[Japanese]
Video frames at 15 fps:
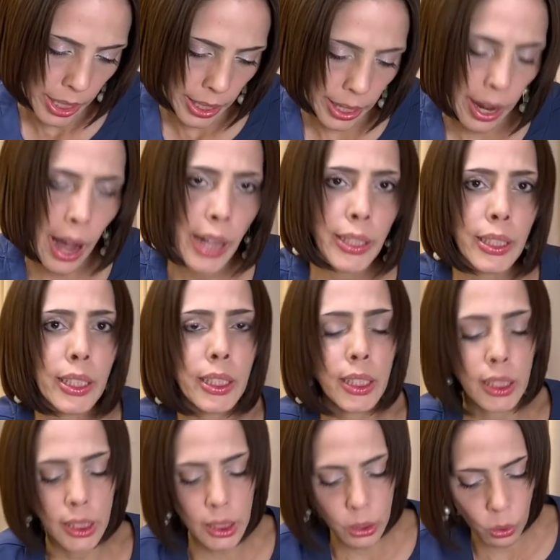反日
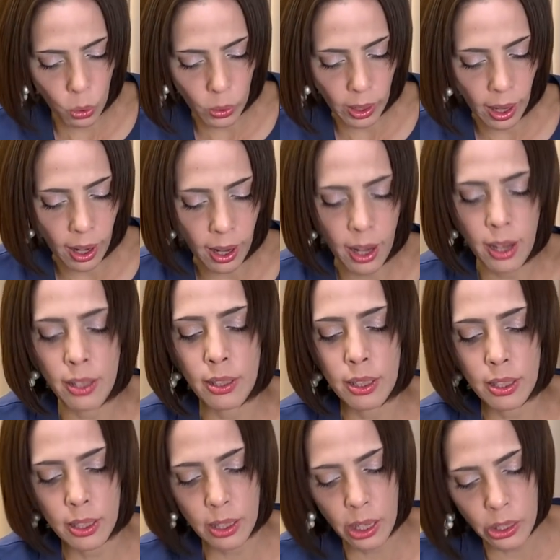思想が、反
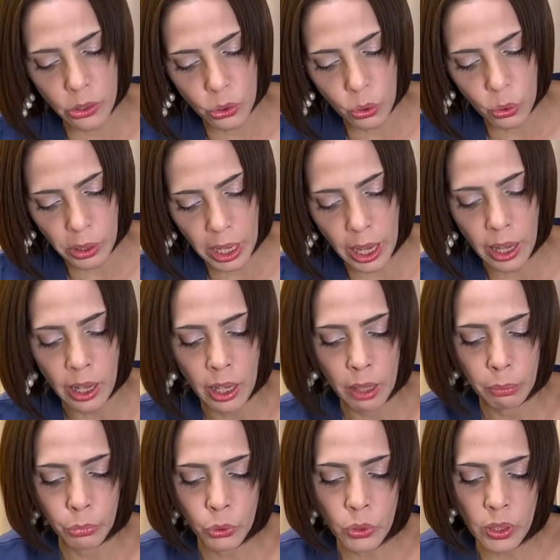日感情が
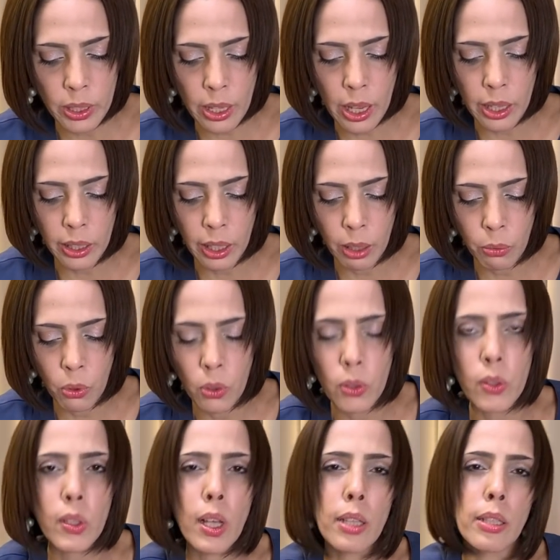文政権を
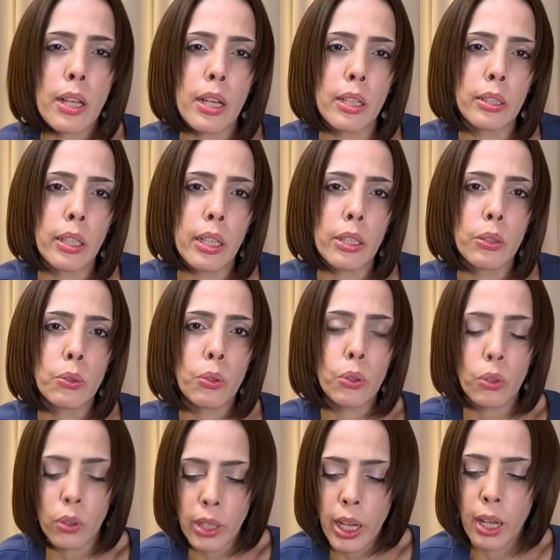支えているこ
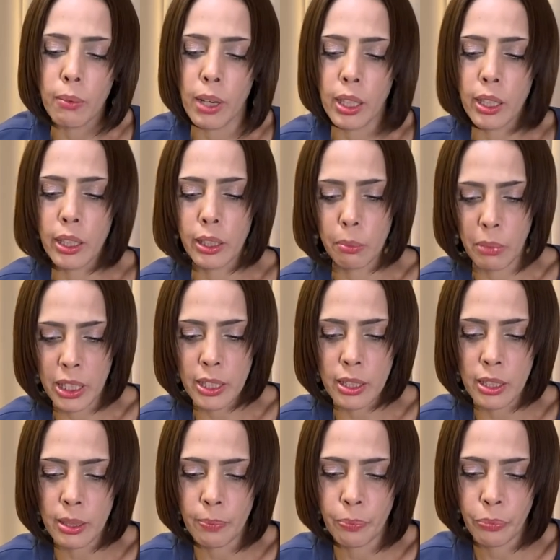とがわかりま
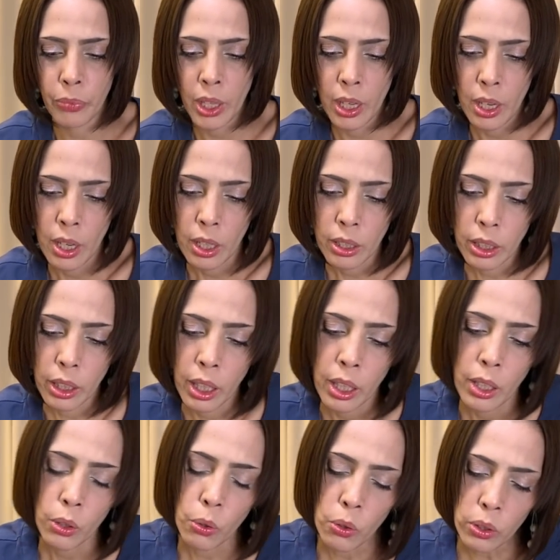す。ただ、
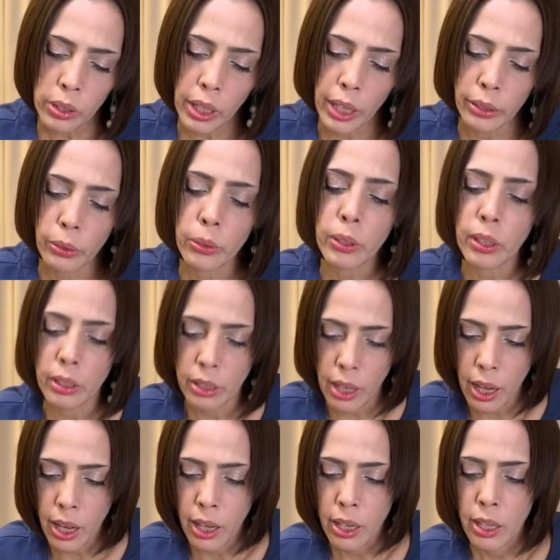今回起き
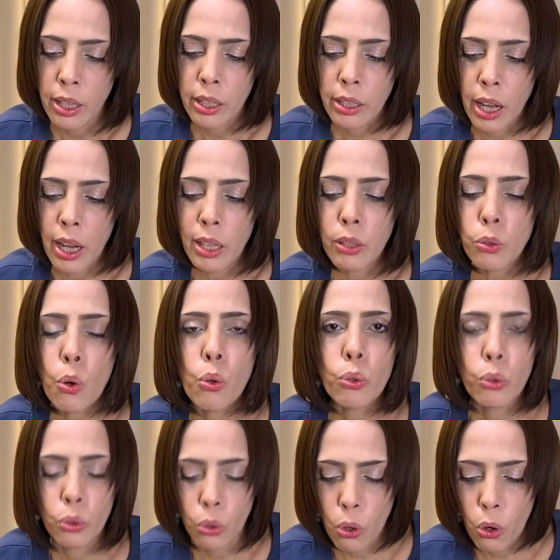た韓
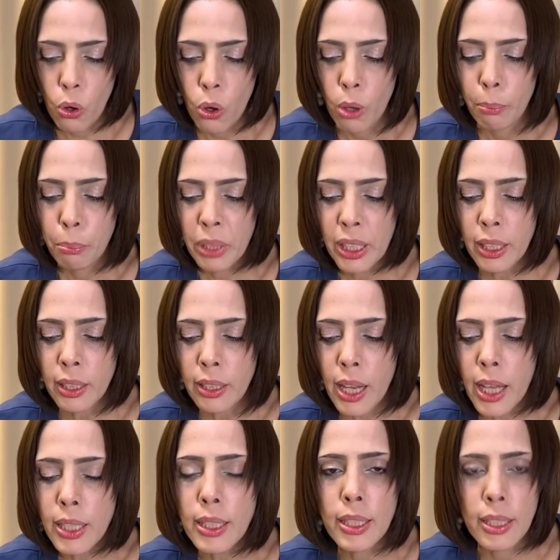国の民
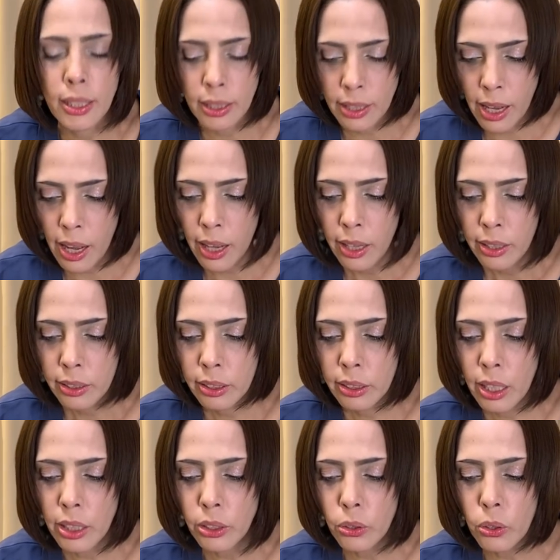間人が
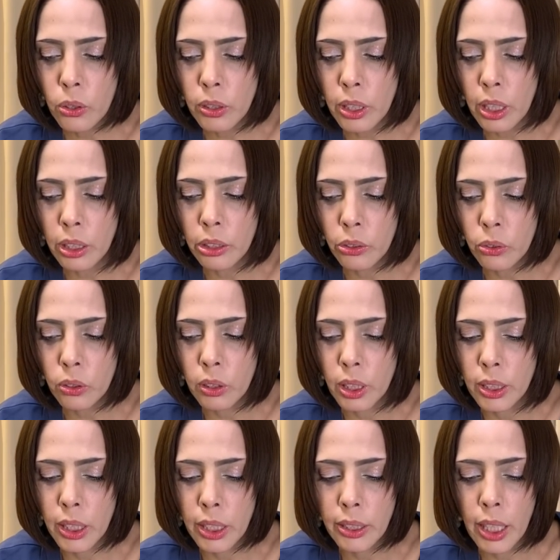北朝鮮によって
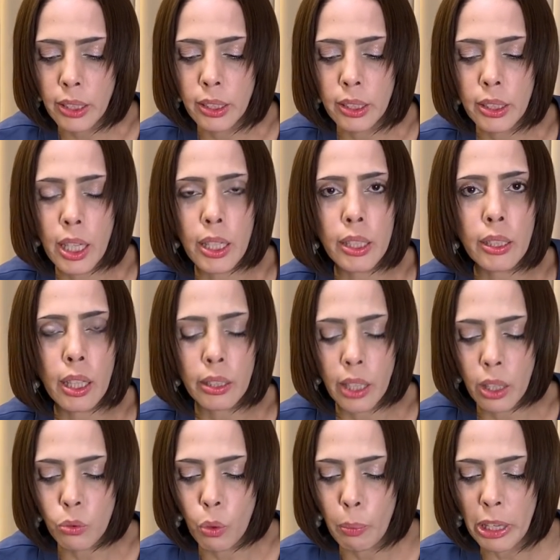射殺された
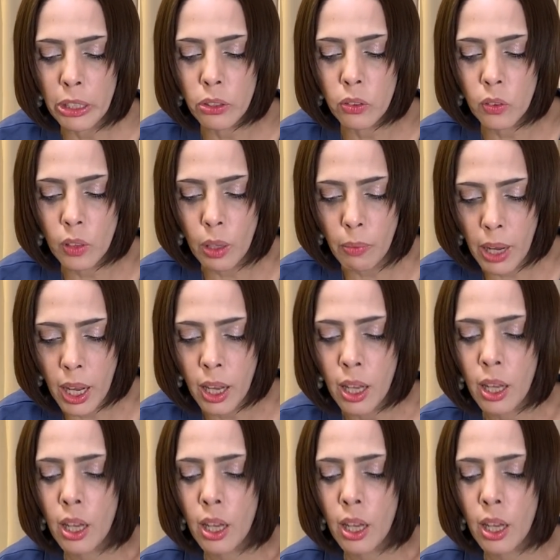件をめぐっては、